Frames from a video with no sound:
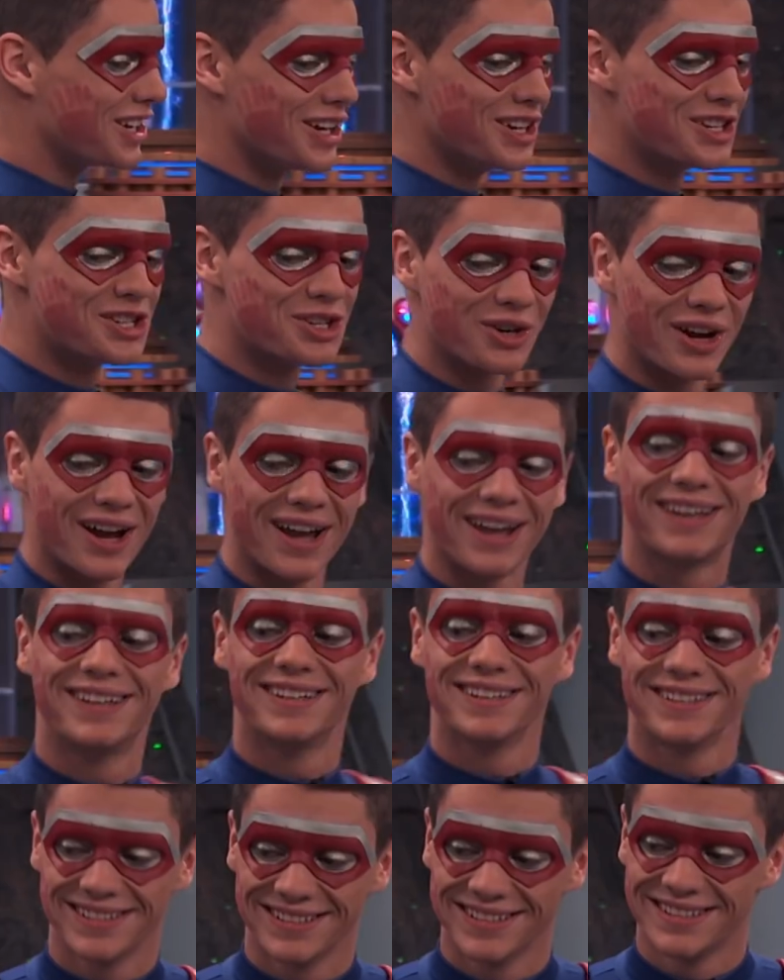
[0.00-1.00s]
Foi um bom
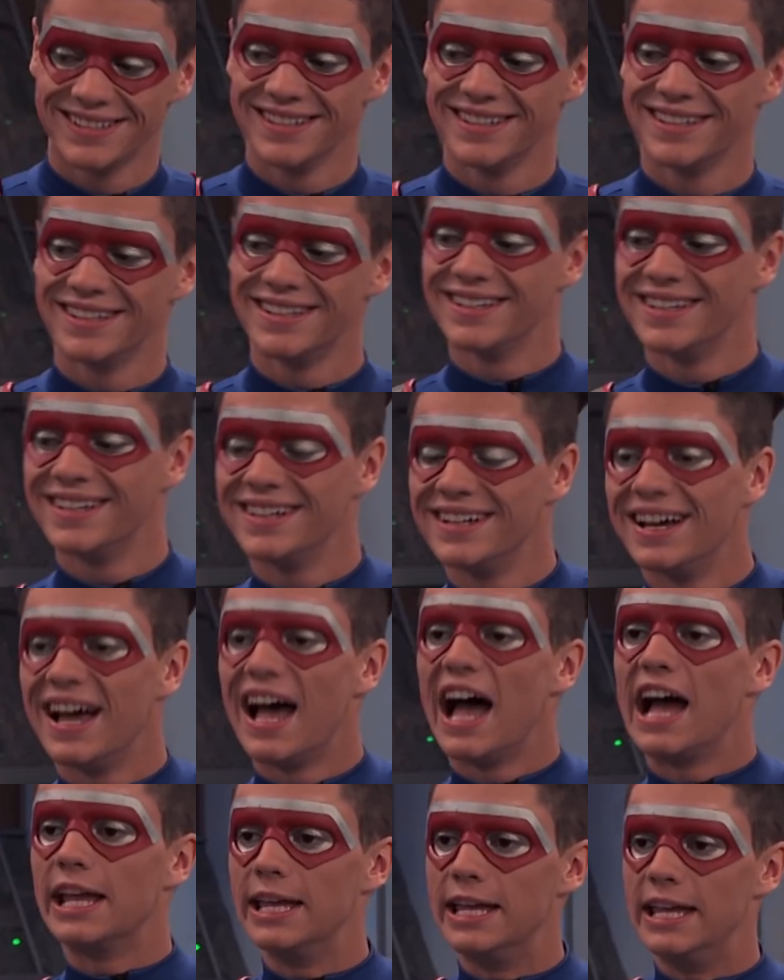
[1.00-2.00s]
truque,
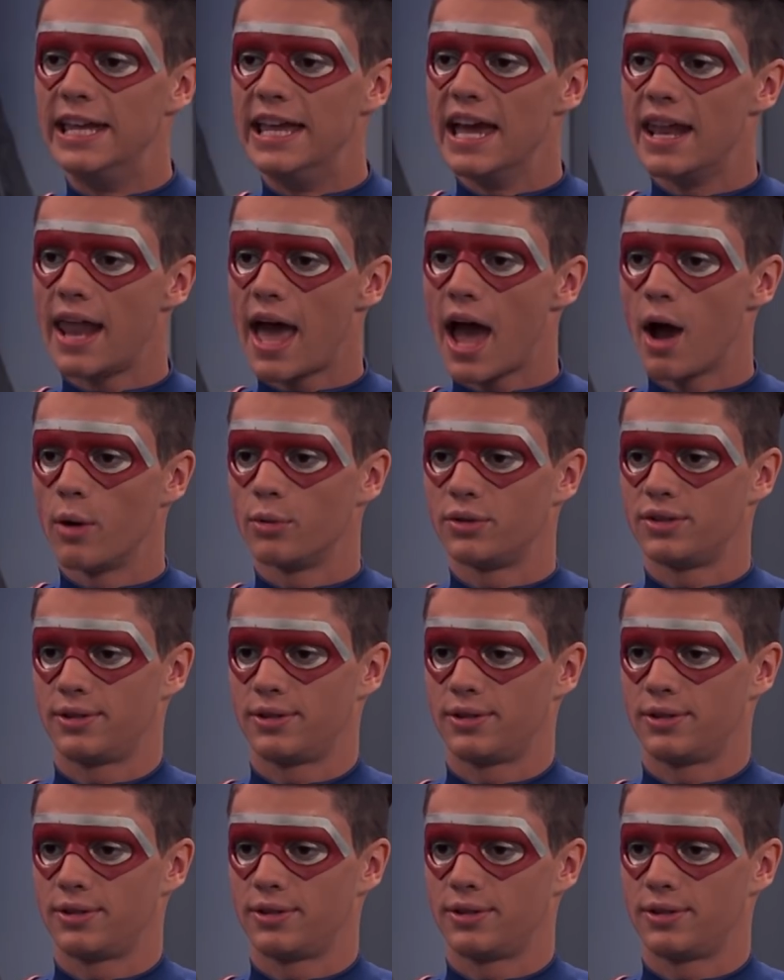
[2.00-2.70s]
mas sai